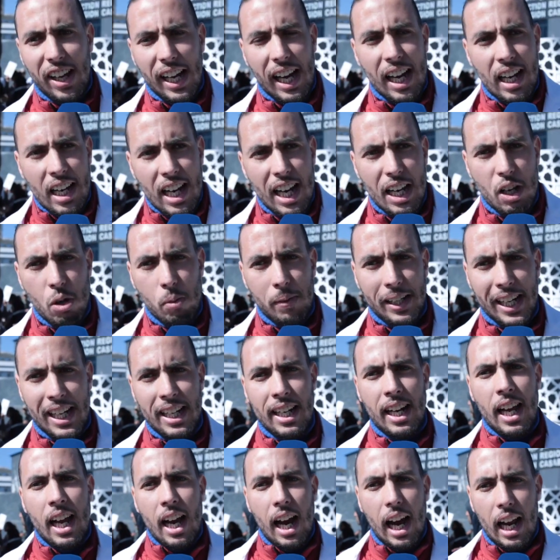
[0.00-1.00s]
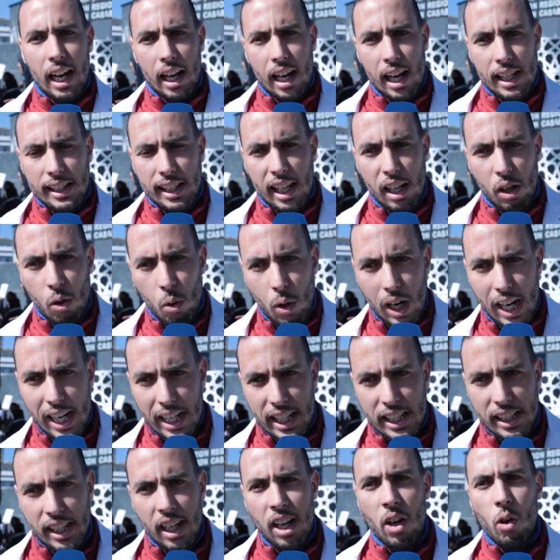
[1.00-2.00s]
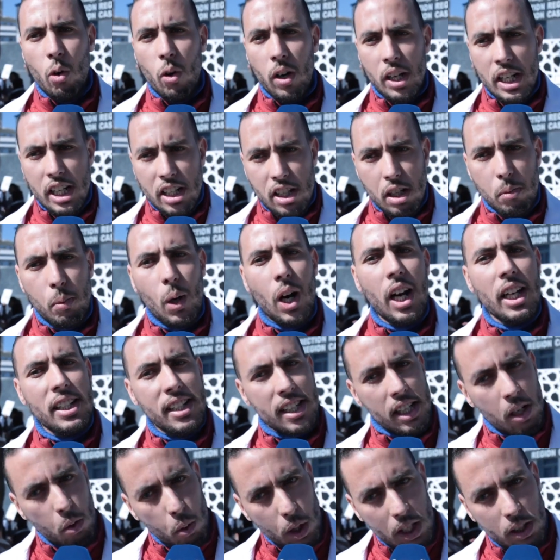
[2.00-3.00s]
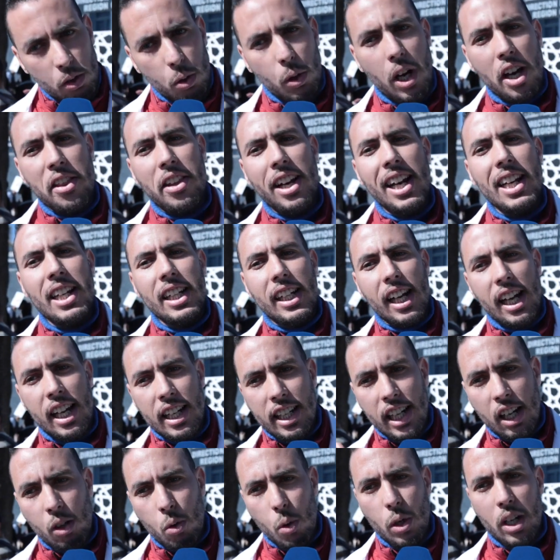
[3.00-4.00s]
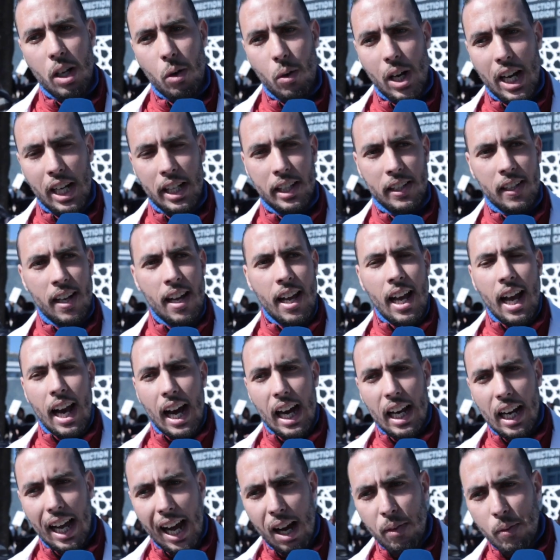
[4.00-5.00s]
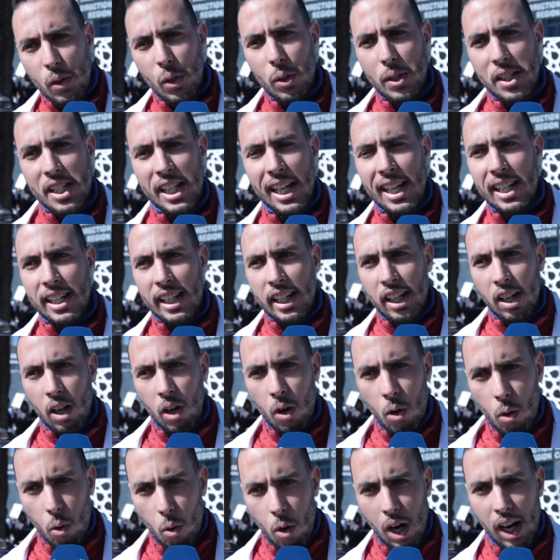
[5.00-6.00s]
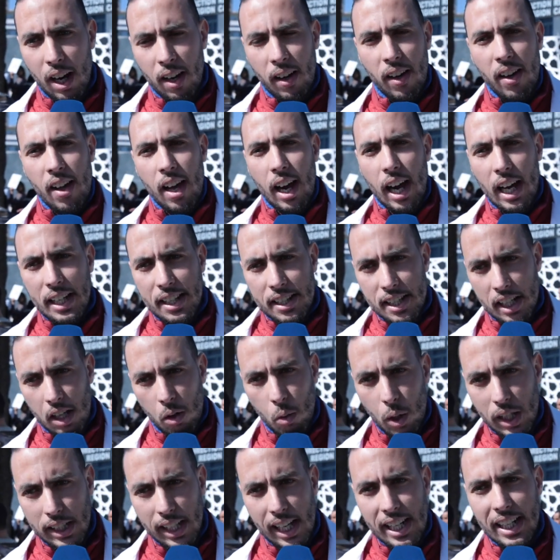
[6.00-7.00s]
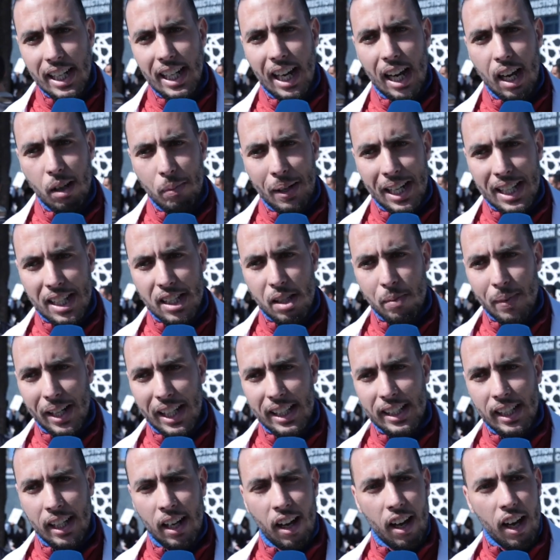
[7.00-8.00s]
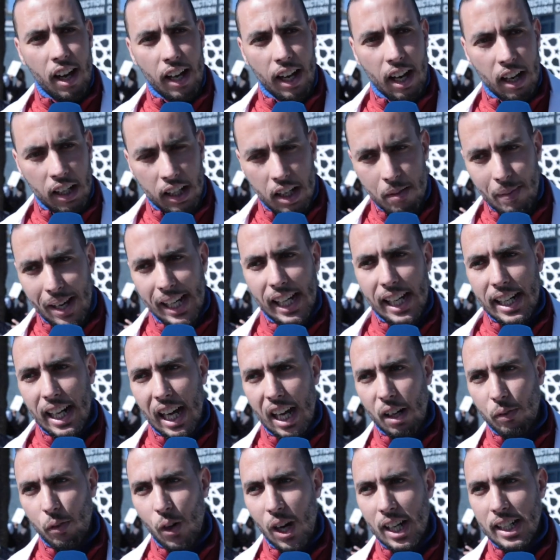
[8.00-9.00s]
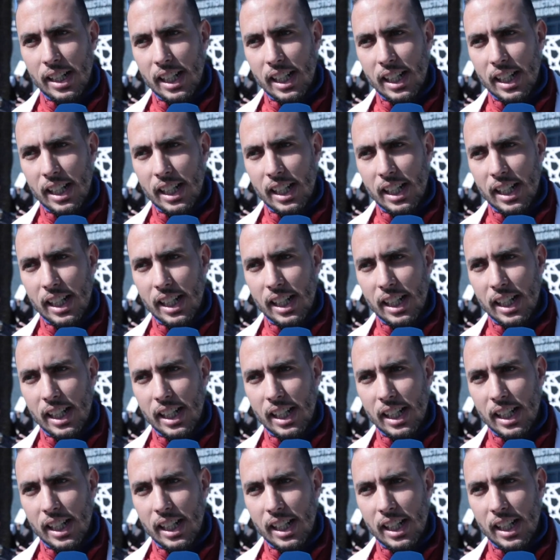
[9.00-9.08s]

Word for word: فراه لا يمكن الخطر واحد ويجب التعويض كذلك أن يكون واحد الأمر الثاني هو التعويض عن الاعباء التمريضية راه كما كنعرفوا